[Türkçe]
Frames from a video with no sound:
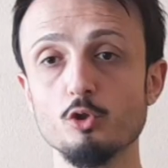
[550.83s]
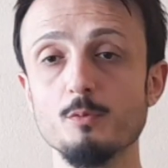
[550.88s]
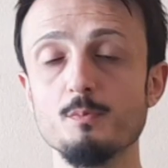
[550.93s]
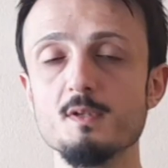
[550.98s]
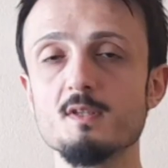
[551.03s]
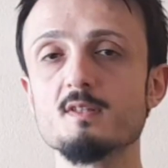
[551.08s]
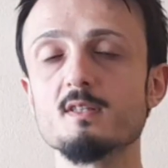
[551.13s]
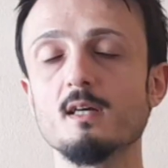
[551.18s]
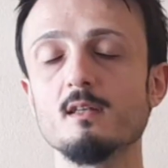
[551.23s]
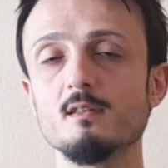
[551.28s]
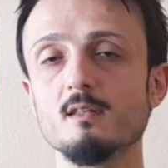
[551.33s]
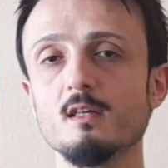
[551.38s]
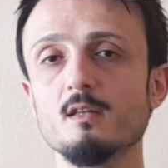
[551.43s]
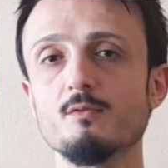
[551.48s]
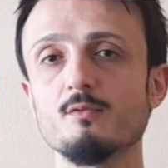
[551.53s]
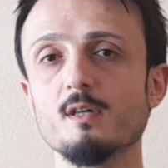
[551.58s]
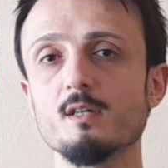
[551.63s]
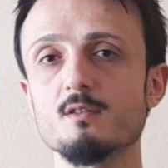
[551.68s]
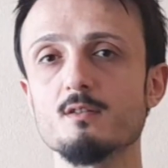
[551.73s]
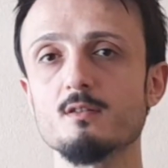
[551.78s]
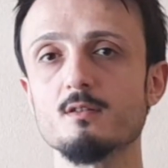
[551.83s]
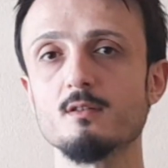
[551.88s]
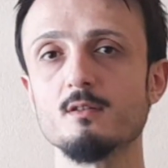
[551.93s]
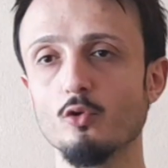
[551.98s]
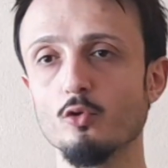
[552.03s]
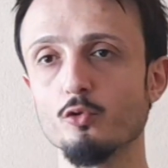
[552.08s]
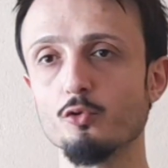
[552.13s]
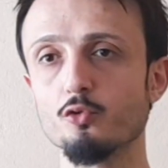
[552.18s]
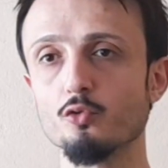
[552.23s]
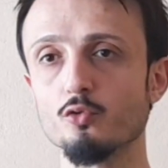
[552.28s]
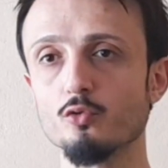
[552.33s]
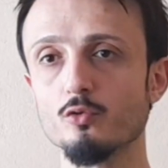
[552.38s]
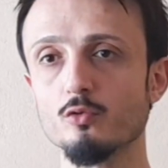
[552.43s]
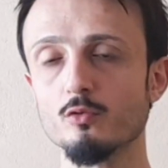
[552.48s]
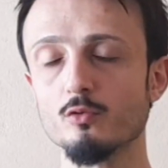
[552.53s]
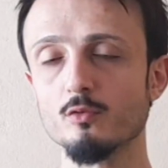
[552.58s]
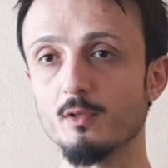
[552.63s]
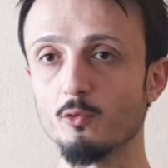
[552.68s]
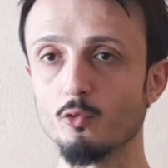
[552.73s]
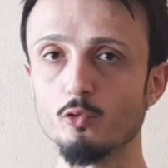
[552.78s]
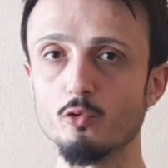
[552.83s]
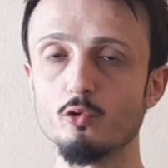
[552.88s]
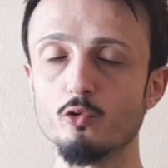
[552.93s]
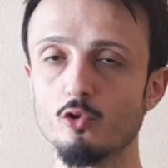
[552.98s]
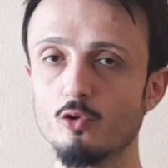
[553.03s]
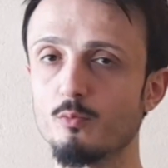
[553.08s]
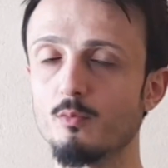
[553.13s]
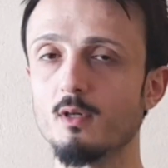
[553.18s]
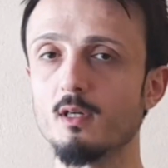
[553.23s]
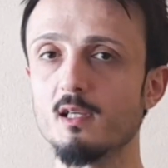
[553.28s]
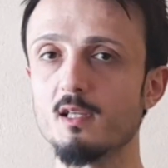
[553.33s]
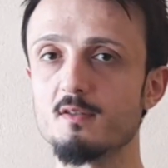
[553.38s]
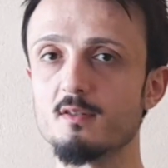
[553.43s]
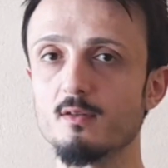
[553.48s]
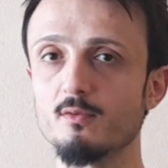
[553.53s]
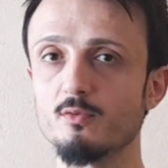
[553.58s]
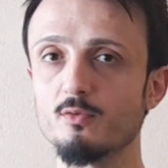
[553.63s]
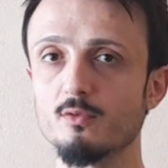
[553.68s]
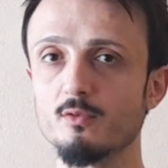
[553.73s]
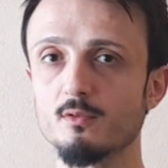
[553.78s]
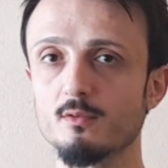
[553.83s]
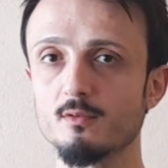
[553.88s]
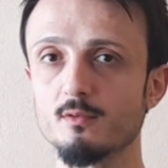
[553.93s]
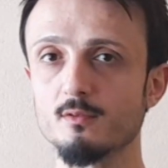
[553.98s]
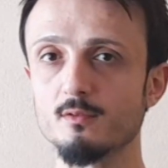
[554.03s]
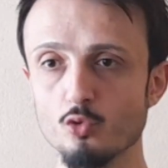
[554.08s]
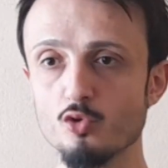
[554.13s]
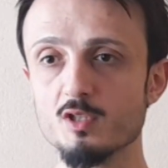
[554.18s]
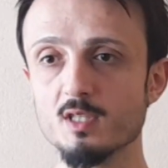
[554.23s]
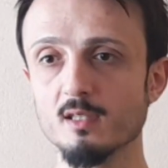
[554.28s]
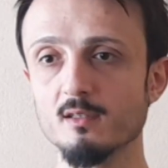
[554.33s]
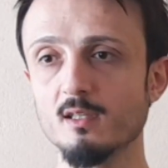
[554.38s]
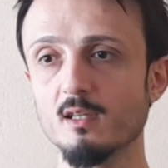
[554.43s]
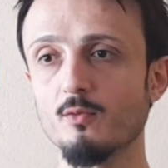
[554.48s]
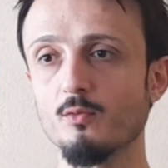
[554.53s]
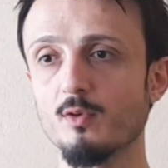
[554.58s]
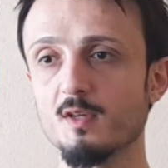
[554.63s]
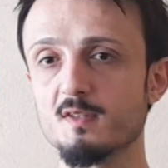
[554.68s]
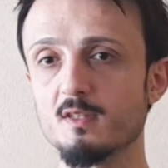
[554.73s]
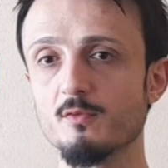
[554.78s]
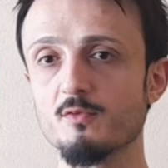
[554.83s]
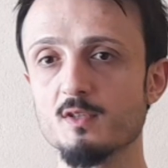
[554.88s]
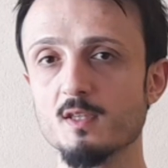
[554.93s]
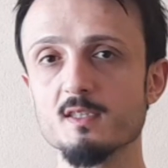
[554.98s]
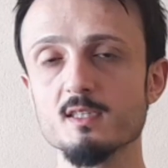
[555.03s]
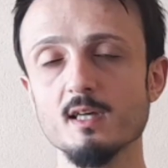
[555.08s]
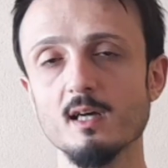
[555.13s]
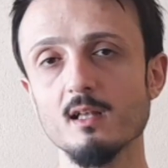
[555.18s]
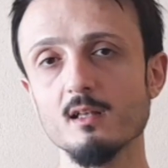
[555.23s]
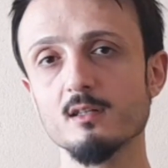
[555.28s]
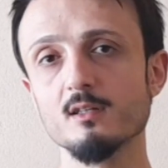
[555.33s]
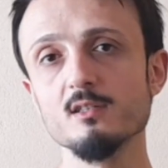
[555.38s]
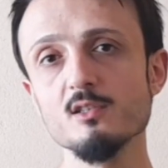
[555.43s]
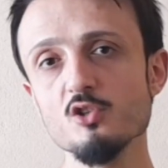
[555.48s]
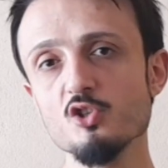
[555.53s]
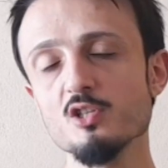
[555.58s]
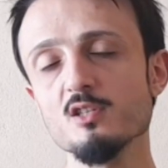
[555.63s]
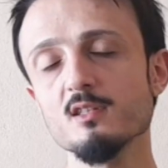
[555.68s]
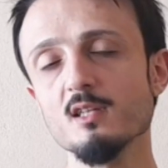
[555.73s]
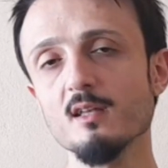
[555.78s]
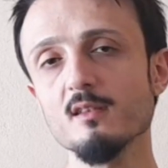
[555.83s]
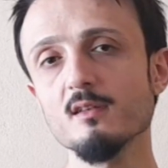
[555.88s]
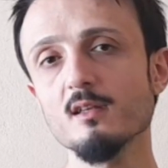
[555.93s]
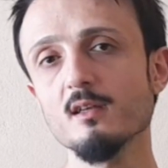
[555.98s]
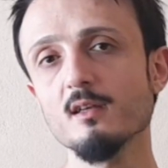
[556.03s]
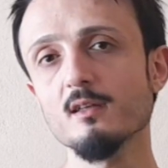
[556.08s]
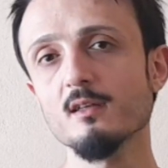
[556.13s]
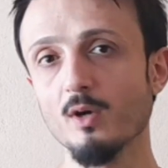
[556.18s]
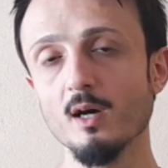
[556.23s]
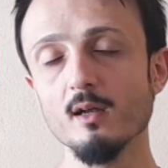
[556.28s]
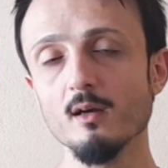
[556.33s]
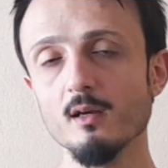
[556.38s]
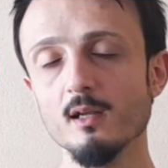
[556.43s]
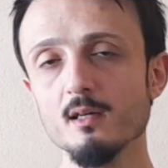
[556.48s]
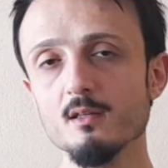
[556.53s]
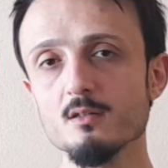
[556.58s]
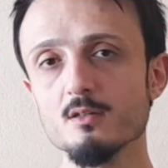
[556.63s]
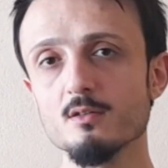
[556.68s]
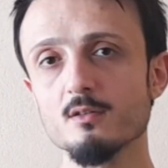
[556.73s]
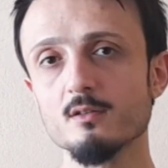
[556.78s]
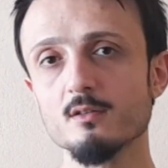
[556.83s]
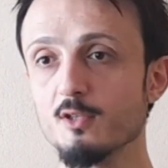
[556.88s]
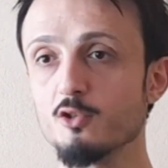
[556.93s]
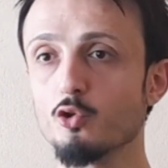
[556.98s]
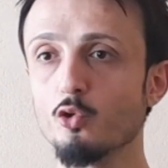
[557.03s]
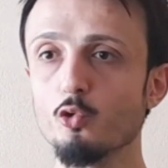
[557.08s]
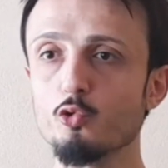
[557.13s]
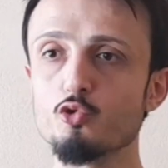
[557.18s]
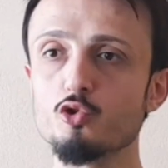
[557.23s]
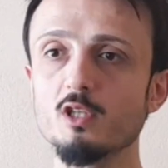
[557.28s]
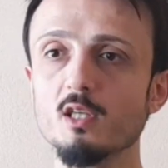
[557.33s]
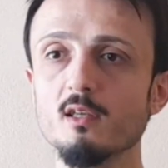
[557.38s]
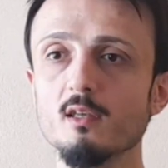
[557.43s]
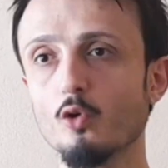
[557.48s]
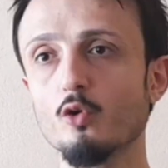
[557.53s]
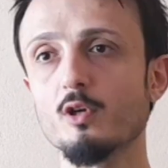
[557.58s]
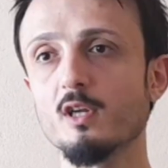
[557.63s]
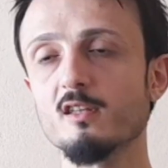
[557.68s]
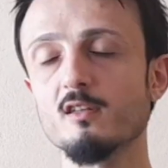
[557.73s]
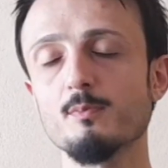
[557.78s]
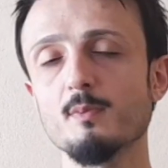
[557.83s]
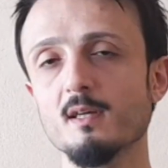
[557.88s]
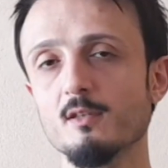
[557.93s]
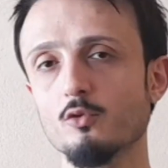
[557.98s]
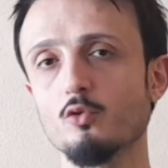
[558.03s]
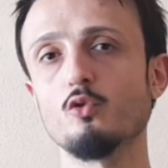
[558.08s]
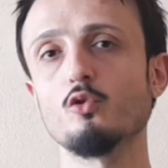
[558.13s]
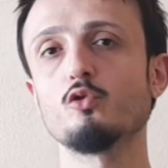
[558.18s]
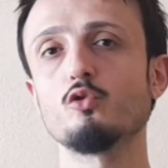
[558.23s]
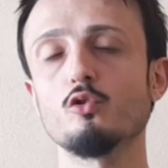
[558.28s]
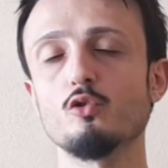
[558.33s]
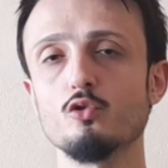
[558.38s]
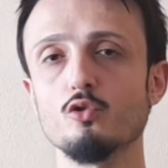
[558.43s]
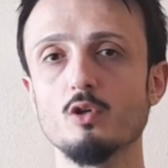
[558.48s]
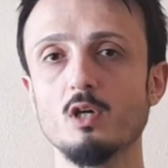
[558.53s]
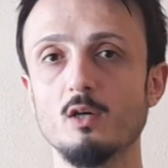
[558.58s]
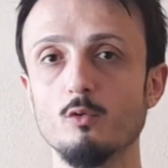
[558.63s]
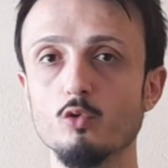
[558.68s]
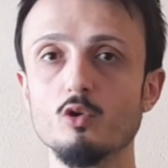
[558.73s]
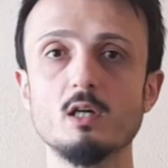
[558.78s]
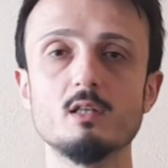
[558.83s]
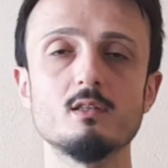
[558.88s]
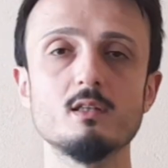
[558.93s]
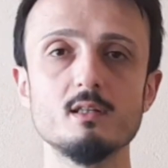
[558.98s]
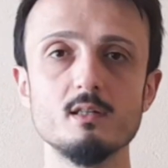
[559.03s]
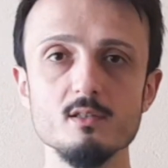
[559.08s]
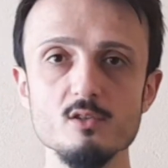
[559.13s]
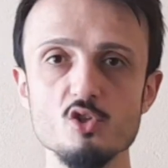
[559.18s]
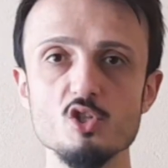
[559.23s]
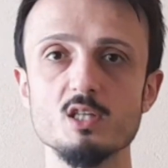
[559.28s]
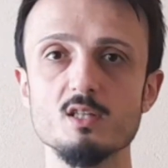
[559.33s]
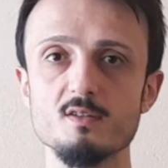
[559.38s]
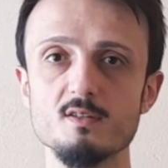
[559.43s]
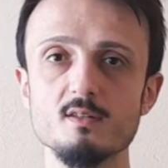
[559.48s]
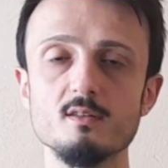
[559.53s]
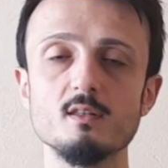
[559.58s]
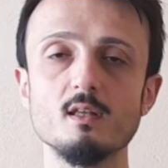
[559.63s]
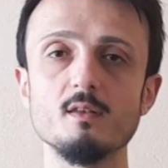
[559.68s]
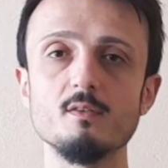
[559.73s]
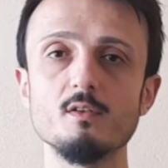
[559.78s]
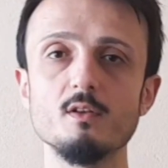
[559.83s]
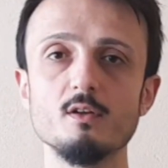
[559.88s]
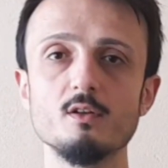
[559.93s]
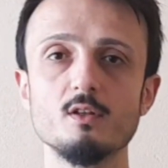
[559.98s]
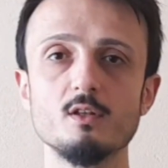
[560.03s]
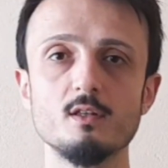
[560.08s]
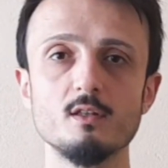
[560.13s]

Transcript: Bu tip insanlar var, oldu ve oluyor maalesef. Bu insanlar vasıfsız halkın içinden de varlar ve sözde öğretmen, doktor, avukatların içerisinden de.